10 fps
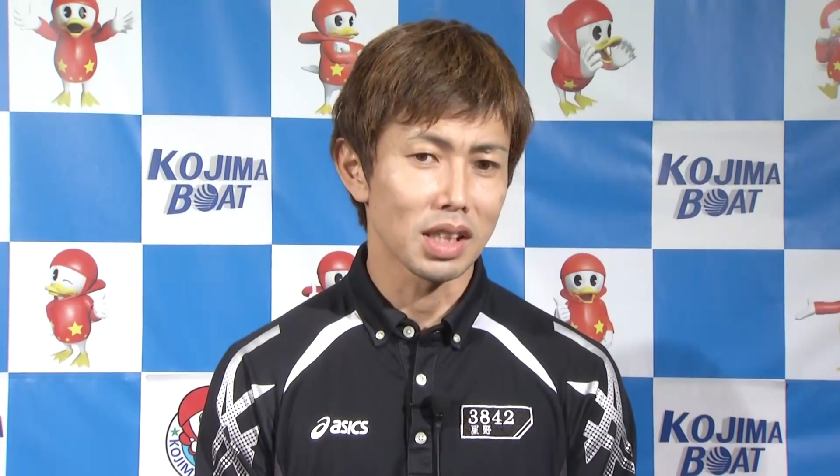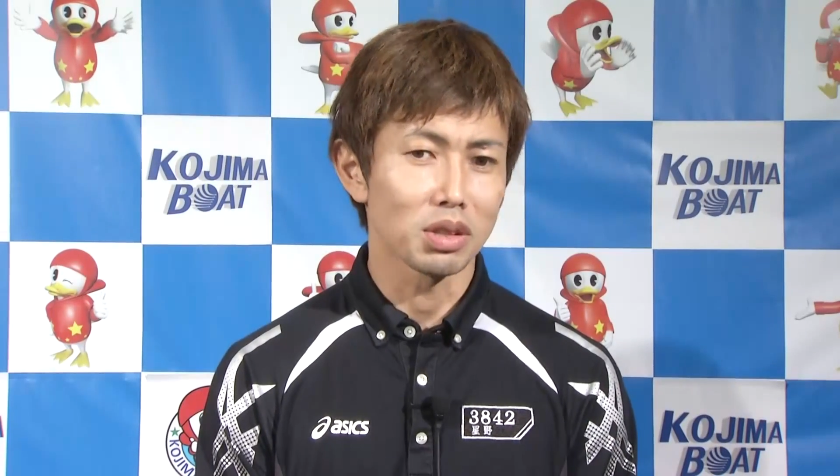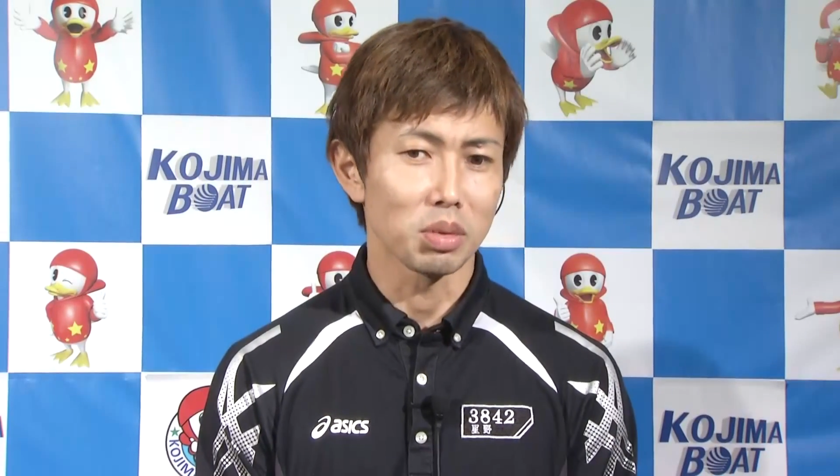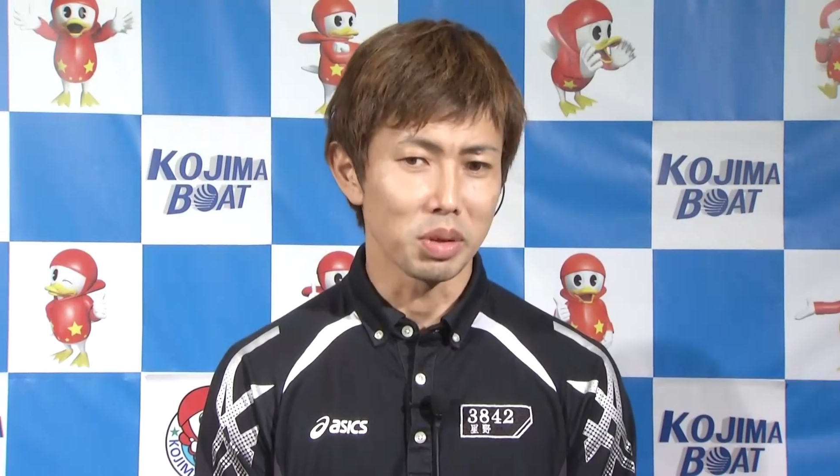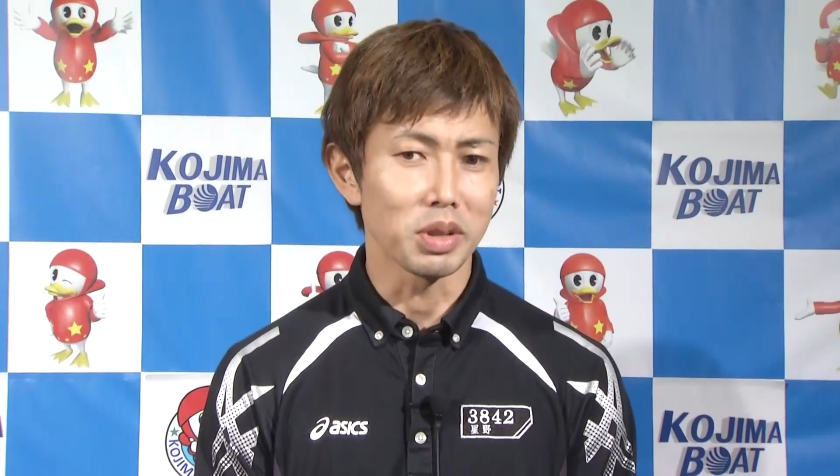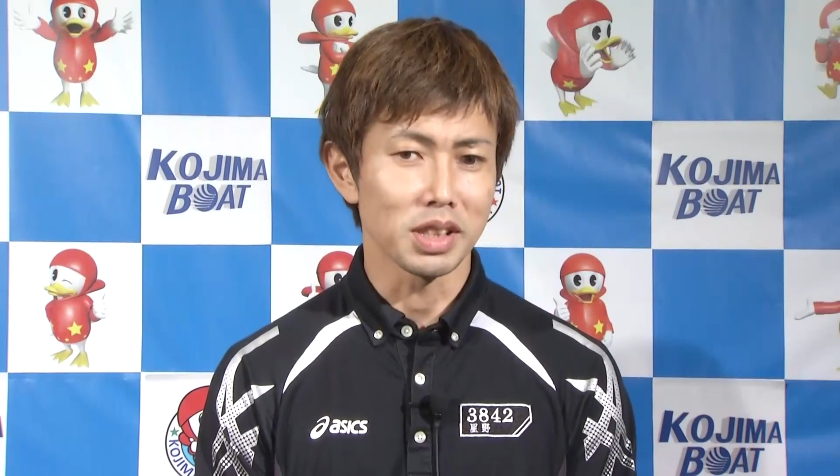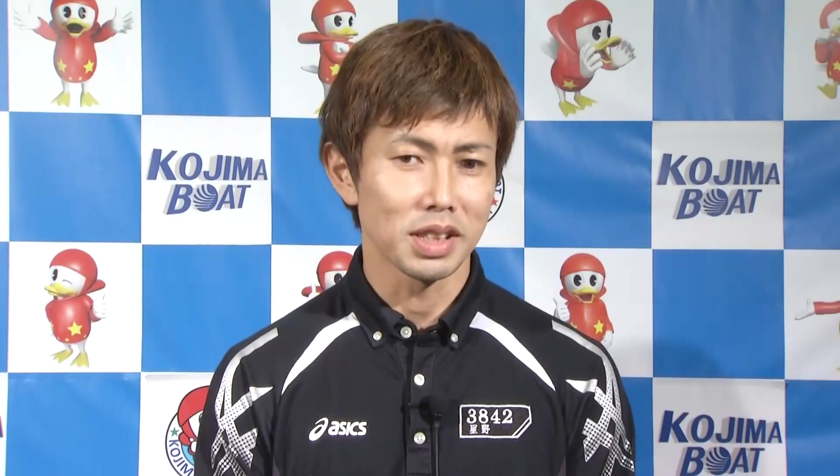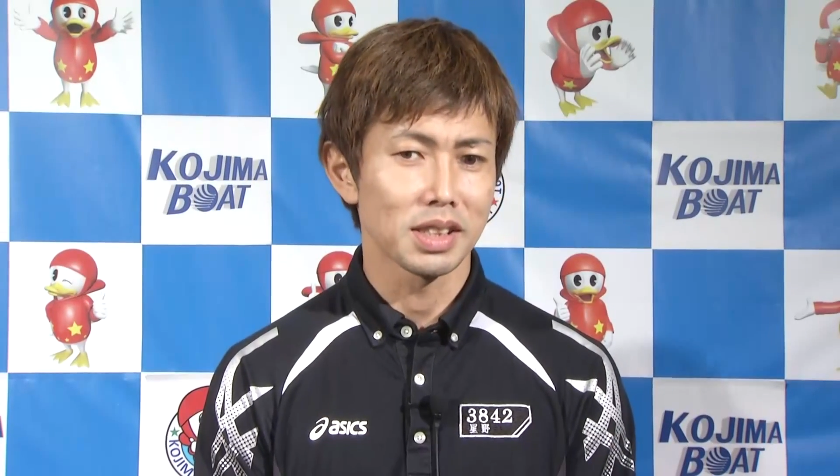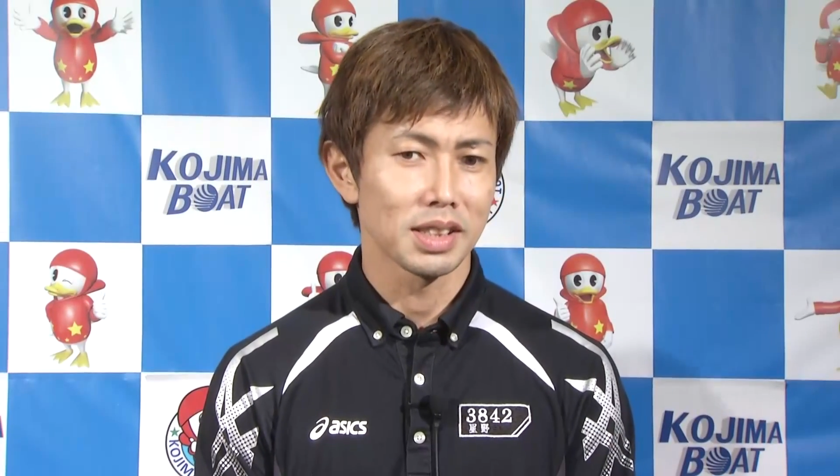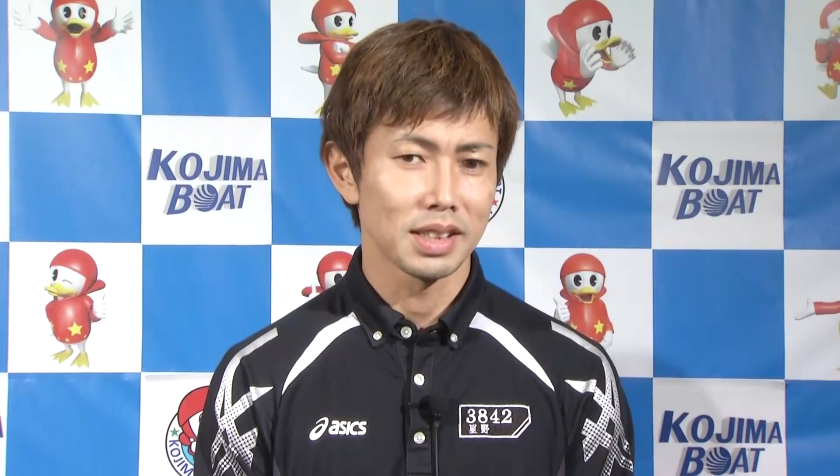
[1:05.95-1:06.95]
きてると思いま
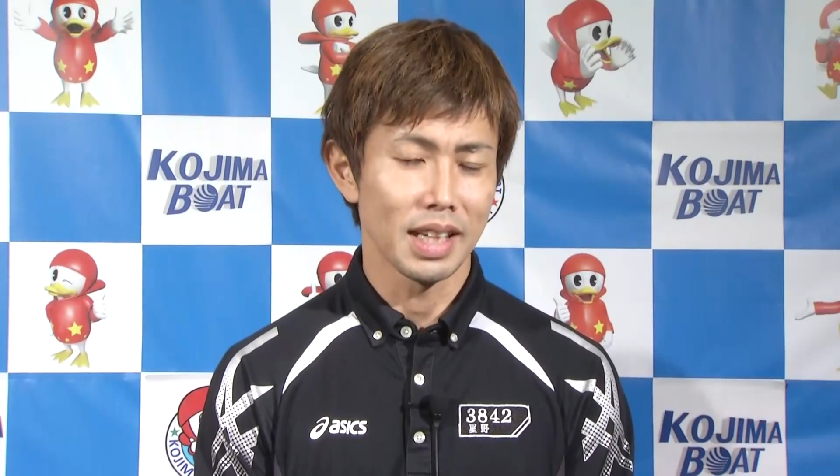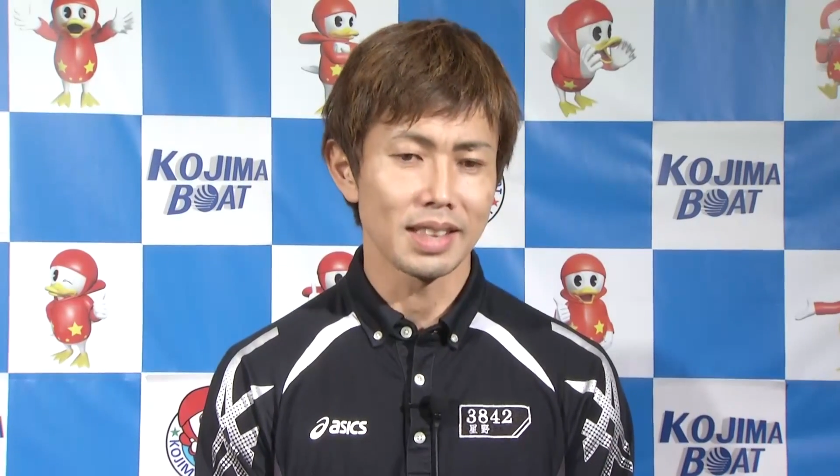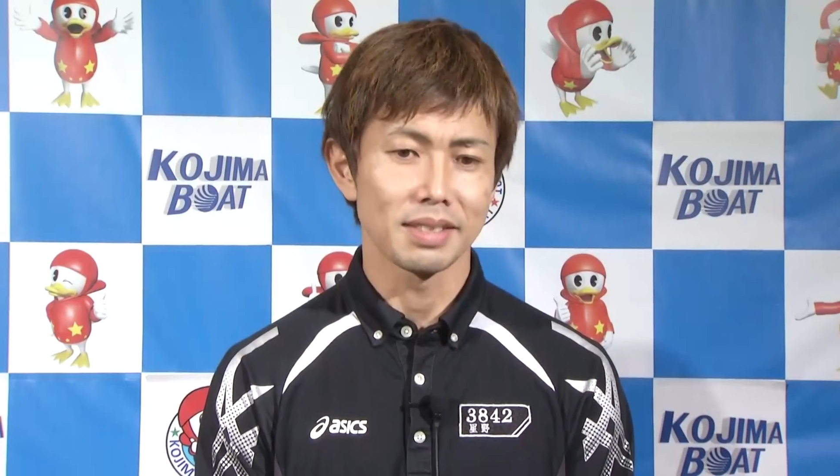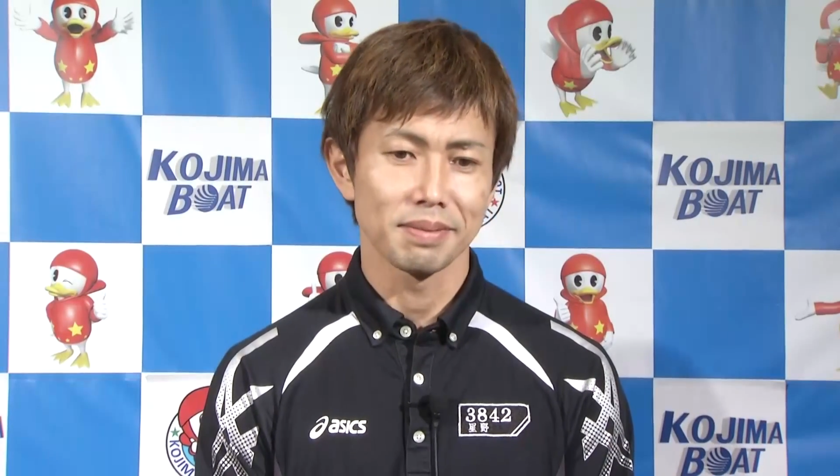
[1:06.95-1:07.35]
す。はい。はい、